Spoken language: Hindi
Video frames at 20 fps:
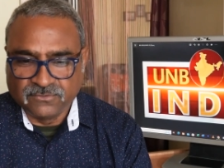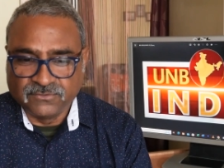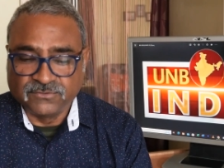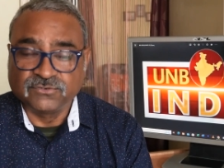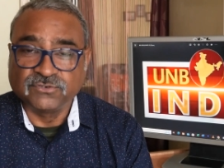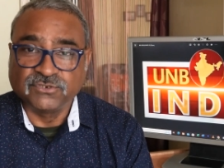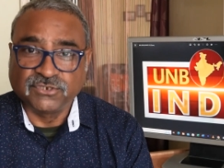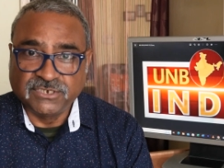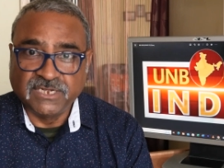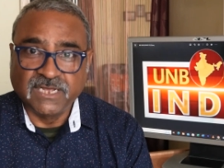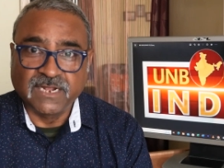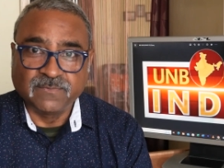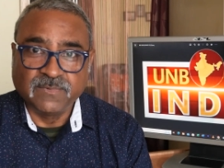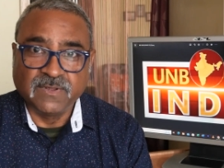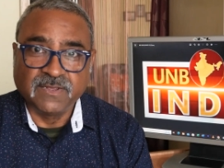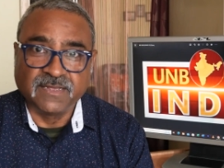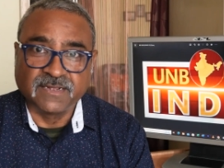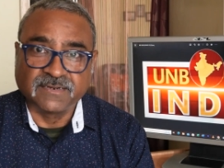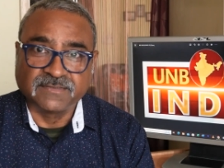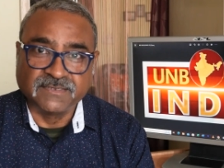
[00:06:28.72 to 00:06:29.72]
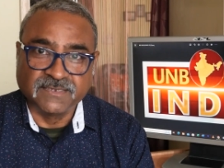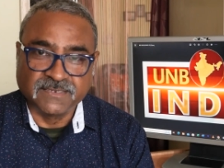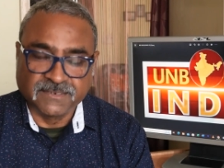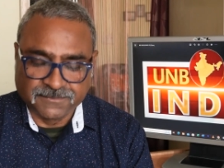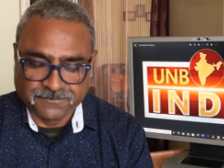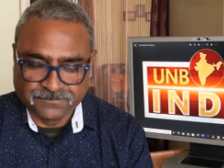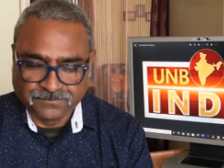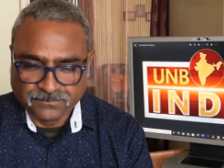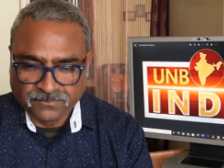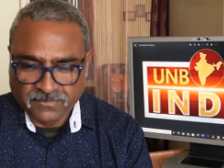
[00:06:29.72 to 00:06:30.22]
उसको शेयर भी करते
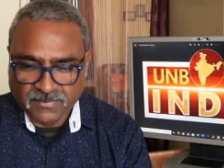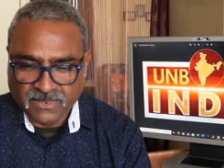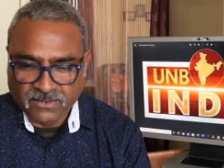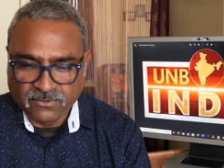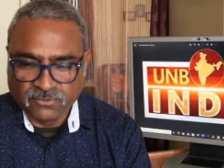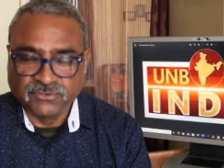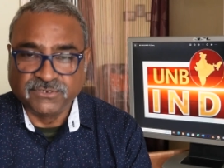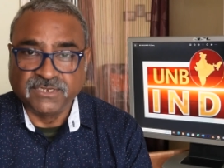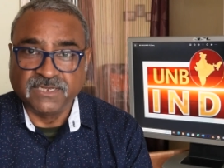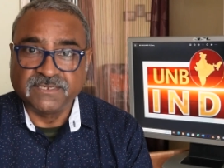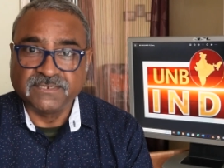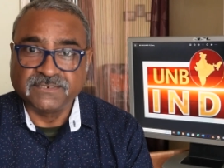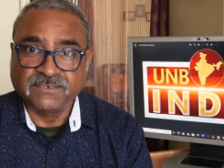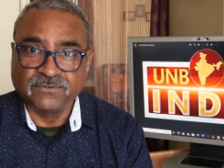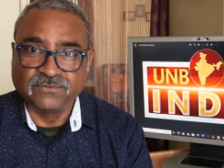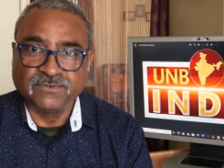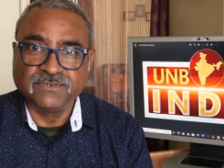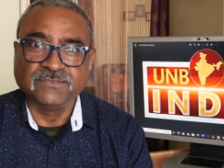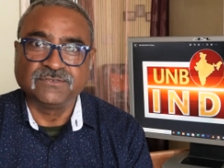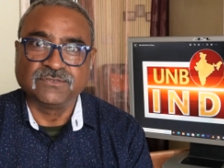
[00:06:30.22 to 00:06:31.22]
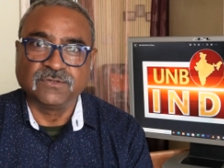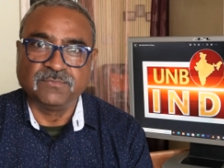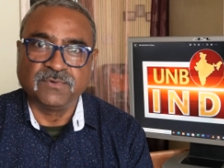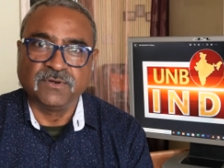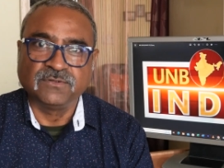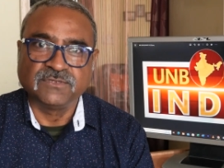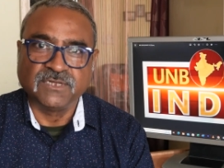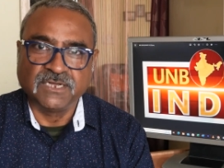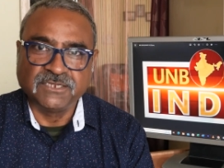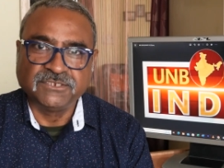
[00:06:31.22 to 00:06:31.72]
हैं कुछ एक स्टोरीज तो
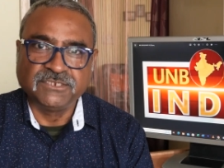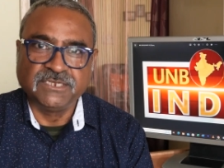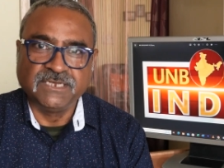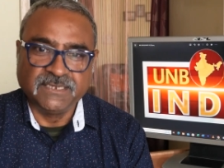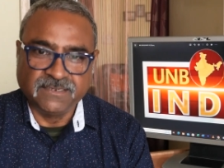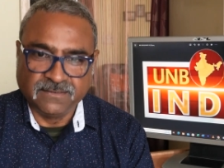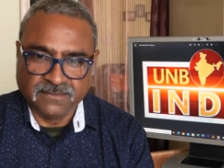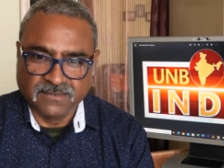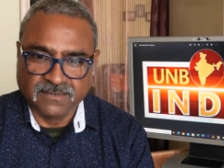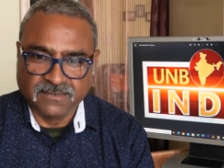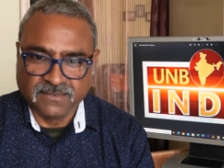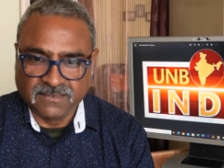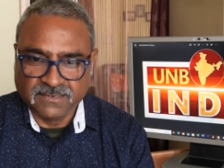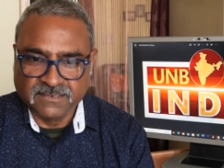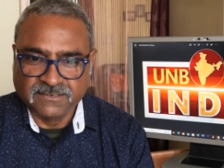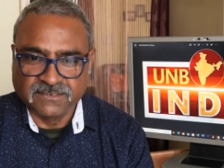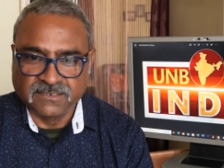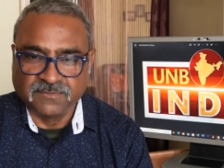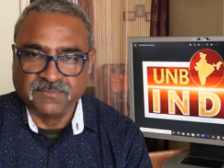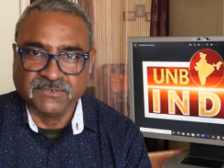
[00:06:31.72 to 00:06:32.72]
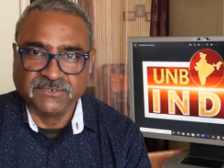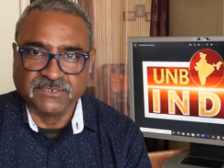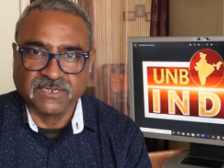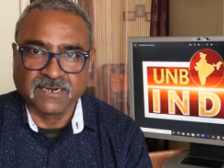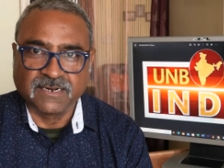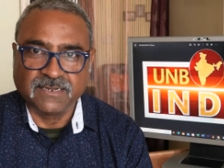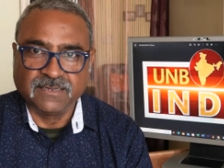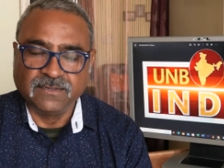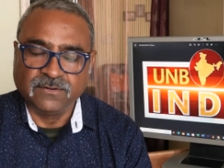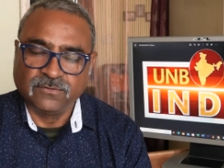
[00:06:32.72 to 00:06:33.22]
बहुत अच्छी इस समय
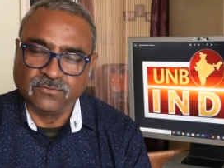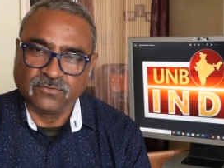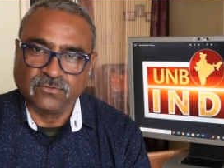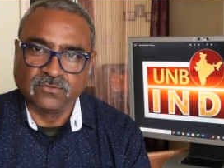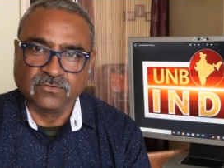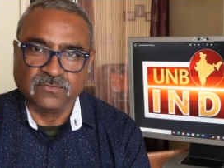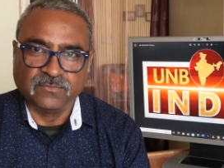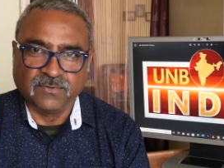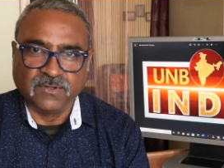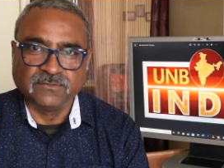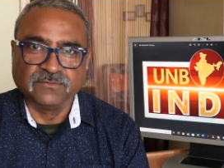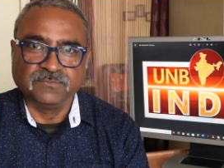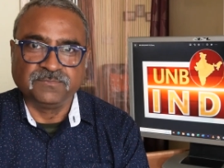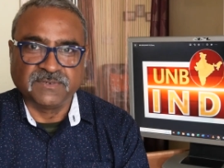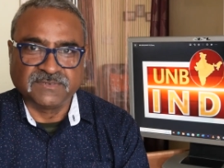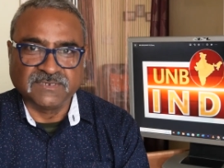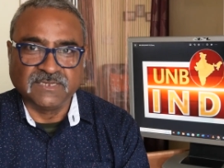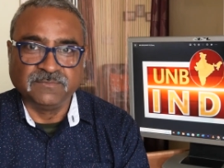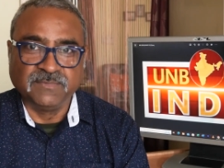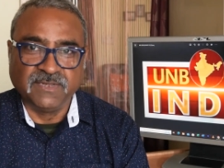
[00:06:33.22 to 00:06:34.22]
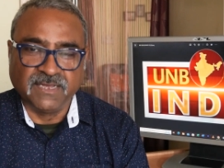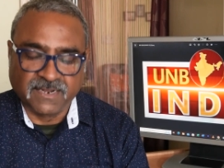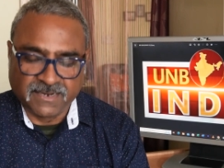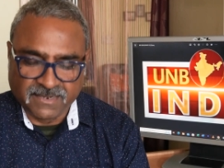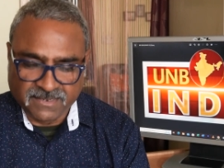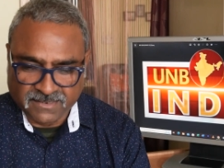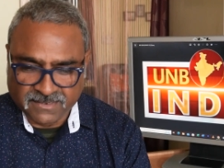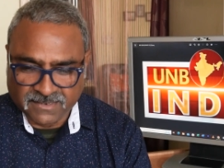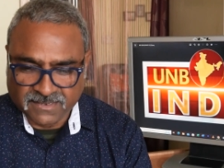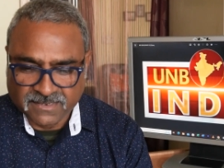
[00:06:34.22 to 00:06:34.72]
चल रही है लोगों को बहुत पसंद भी आ
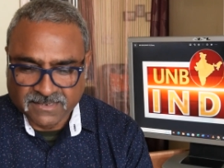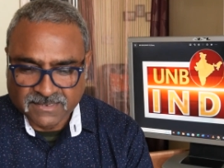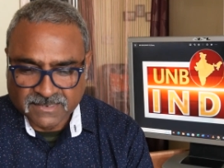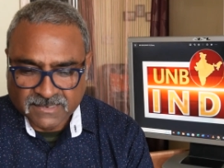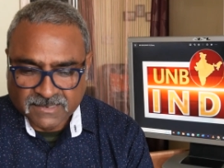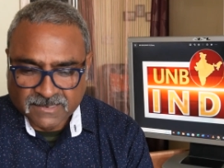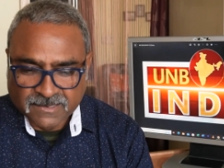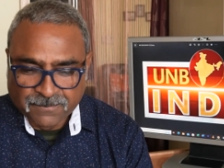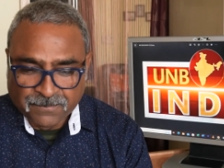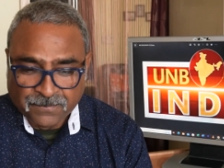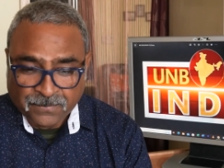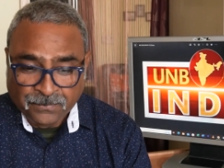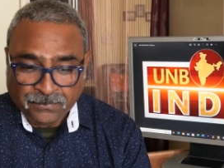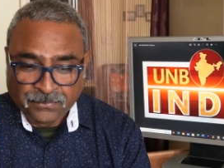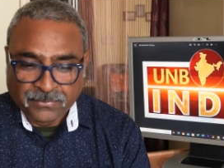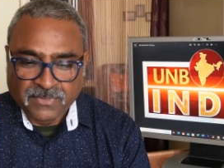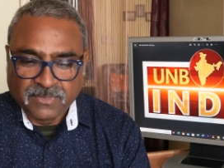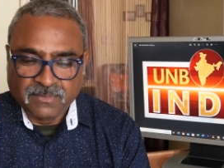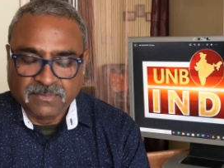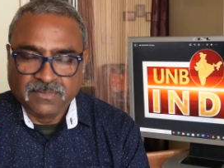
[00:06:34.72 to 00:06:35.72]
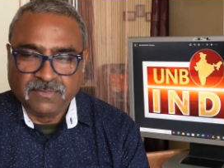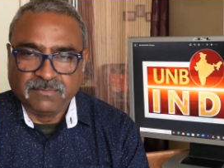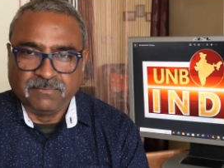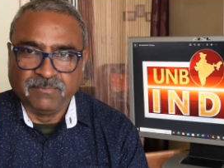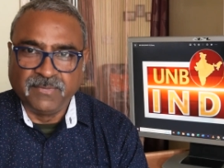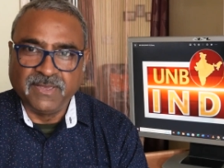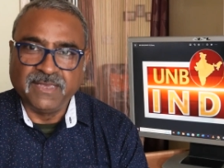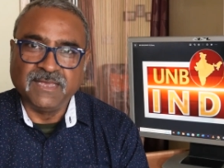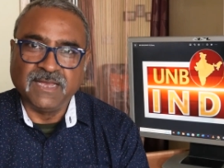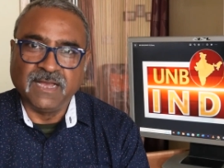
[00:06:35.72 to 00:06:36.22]
रही हैं
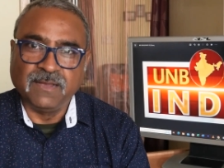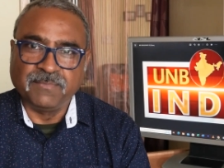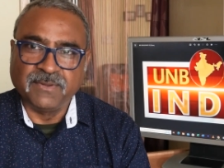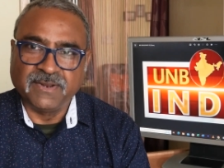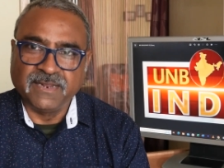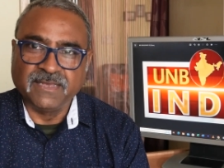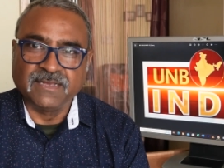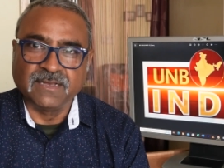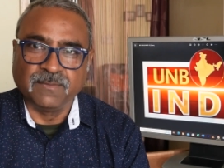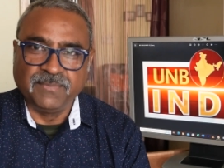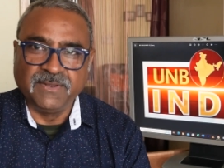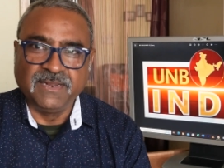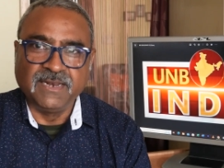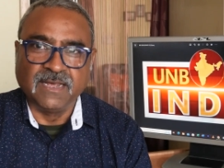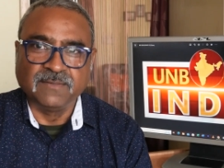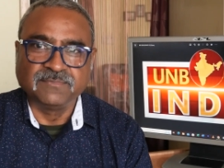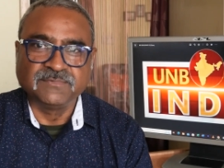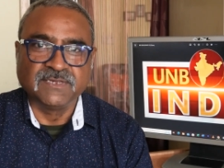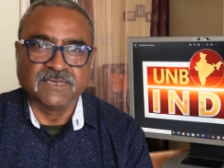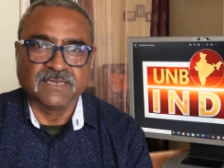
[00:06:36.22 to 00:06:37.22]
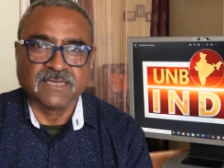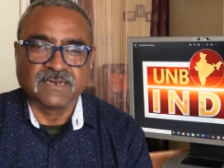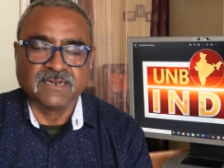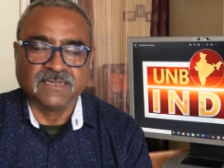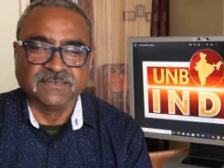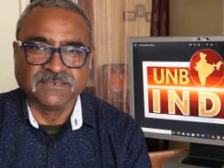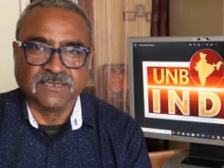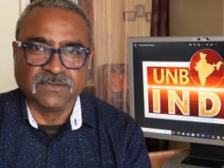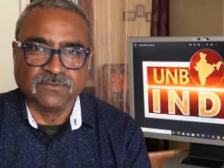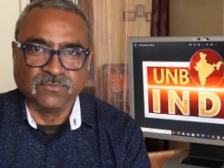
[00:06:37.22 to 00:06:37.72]
मैं यहाँ पर एक अपील आपसे
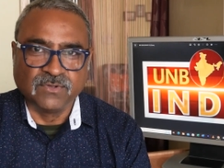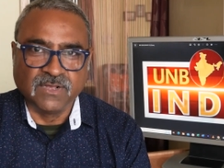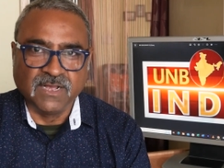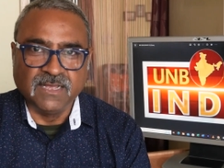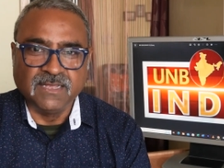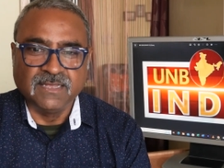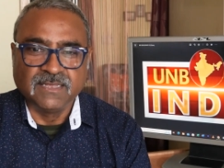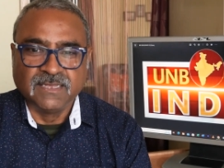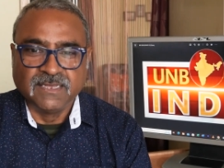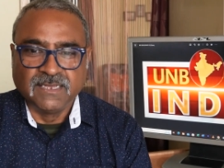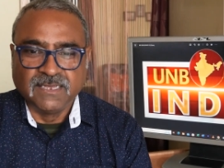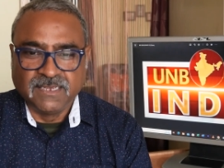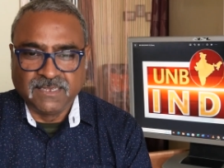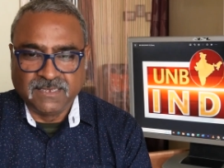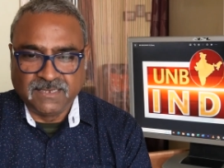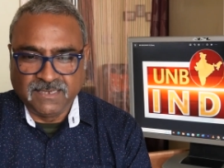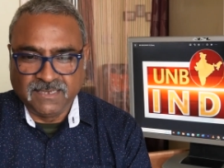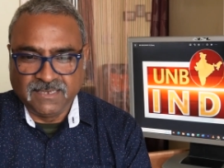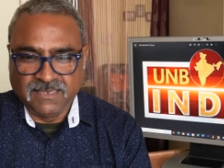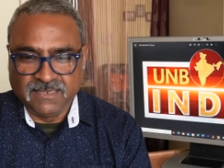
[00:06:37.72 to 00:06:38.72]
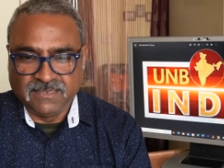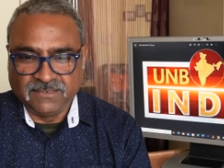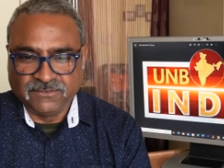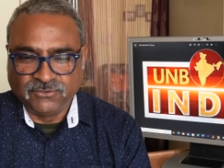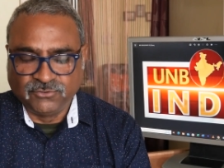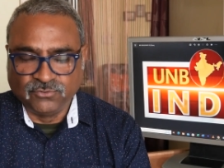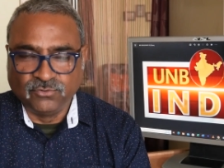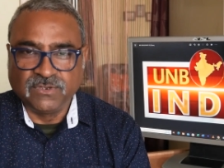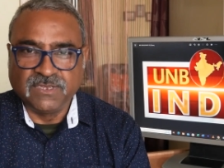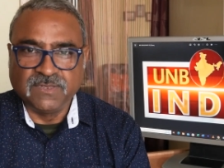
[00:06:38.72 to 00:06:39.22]
करना चाहूँगा कि
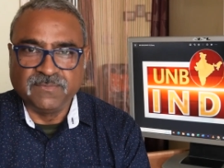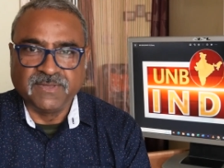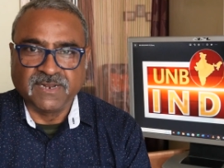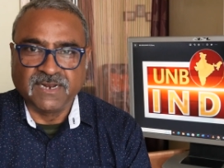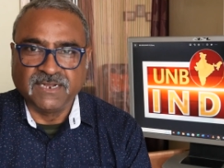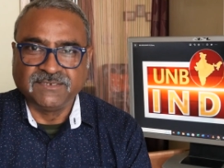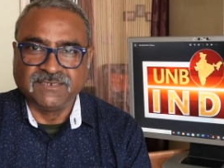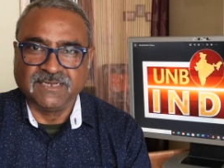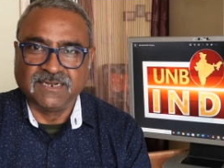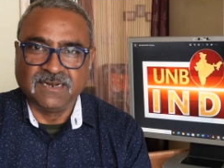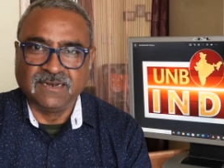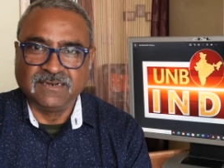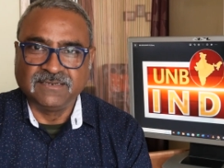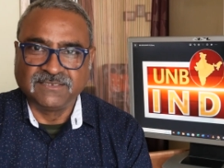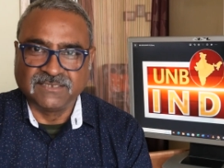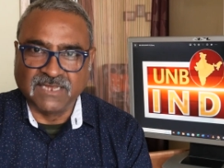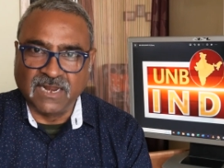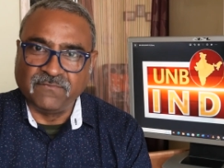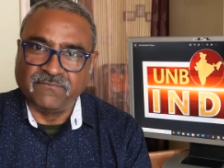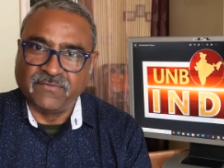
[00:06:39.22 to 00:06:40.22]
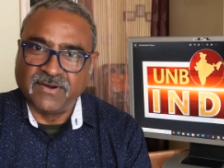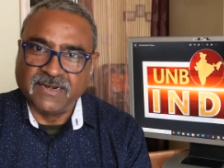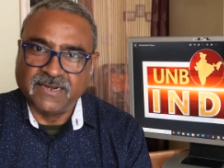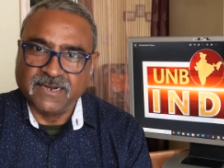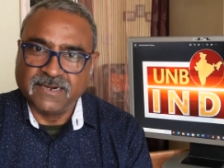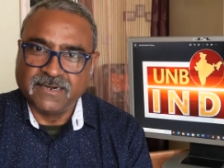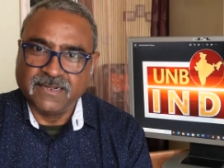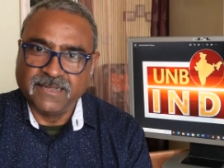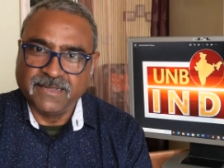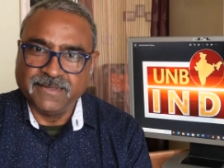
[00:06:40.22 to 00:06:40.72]
चूँकि मेरा चैनल सेल्फ
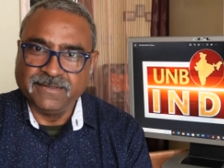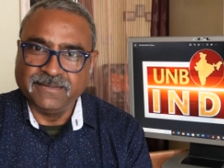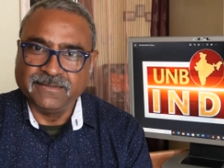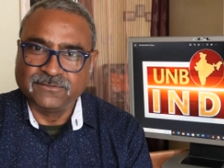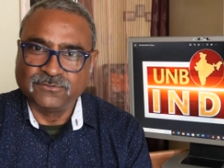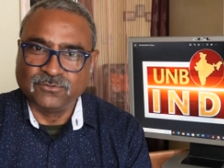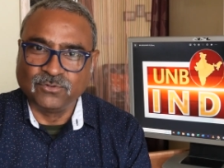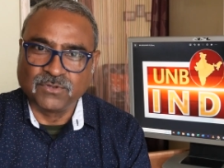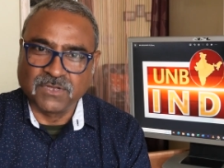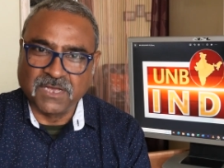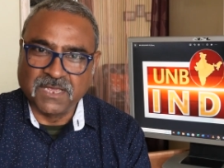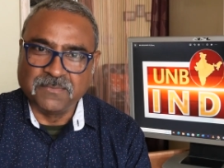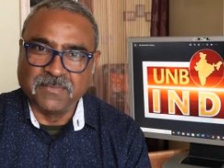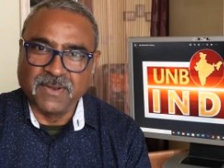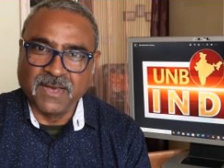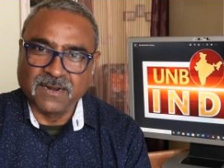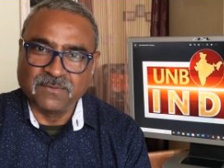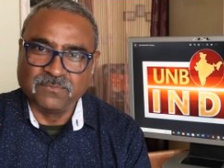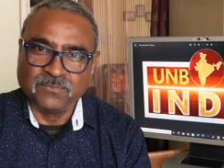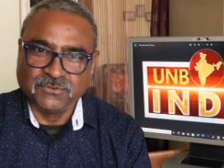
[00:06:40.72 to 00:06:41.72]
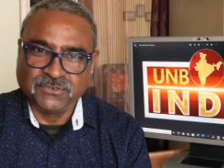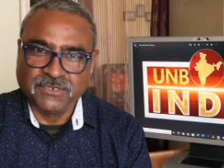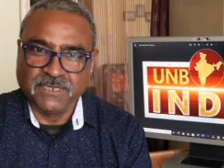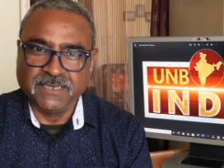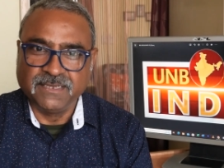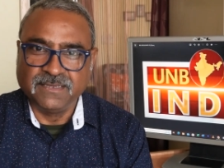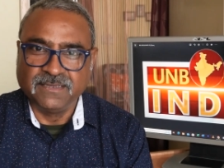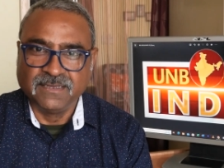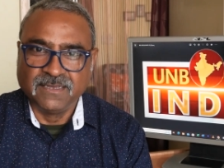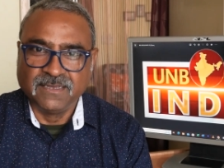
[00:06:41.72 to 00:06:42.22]
फंडेड है तो कई बार मुझे